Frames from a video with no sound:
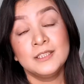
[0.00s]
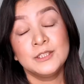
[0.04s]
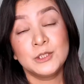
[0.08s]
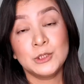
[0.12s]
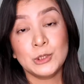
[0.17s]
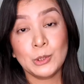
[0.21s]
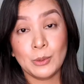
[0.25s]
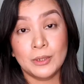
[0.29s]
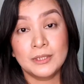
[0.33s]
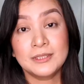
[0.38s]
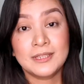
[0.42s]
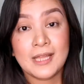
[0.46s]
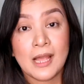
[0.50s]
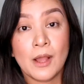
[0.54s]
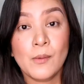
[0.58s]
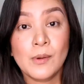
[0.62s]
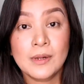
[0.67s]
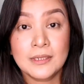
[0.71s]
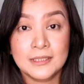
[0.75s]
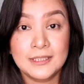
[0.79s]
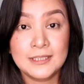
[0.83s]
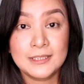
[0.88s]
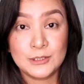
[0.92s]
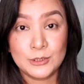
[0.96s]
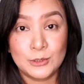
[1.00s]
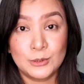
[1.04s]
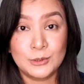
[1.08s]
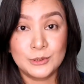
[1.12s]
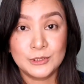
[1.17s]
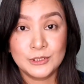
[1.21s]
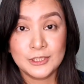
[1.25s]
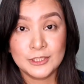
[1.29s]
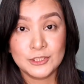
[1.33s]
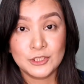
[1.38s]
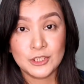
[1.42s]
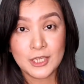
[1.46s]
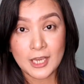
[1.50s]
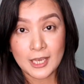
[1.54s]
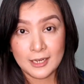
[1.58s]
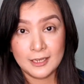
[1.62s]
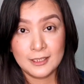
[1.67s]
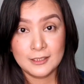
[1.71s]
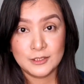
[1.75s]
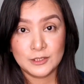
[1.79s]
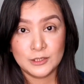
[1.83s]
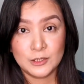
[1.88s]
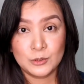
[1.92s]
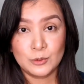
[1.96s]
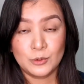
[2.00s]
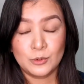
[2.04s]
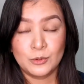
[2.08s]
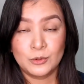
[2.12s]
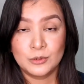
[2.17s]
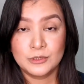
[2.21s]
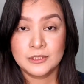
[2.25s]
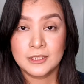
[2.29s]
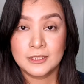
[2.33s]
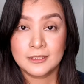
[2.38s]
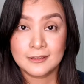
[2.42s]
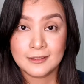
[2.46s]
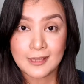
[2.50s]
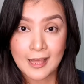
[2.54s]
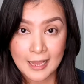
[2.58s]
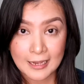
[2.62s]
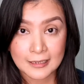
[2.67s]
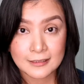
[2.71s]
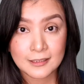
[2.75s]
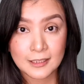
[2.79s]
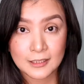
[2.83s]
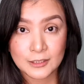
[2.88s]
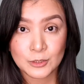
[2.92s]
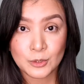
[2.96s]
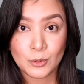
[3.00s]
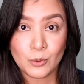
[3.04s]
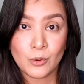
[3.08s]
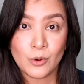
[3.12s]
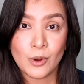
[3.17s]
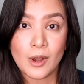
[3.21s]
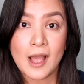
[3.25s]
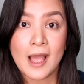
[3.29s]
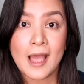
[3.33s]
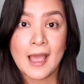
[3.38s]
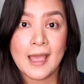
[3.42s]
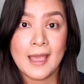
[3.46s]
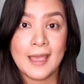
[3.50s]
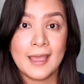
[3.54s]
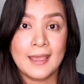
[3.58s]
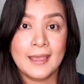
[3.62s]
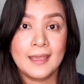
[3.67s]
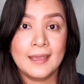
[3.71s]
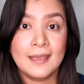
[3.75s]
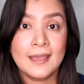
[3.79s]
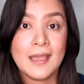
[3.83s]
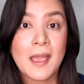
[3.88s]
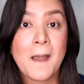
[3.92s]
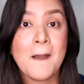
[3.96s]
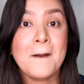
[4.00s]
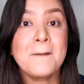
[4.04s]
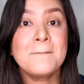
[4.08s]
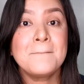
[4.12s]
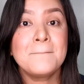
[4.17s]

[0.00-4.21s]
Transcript: So ang tawag dito sa challenge na to o sa tag na ito ay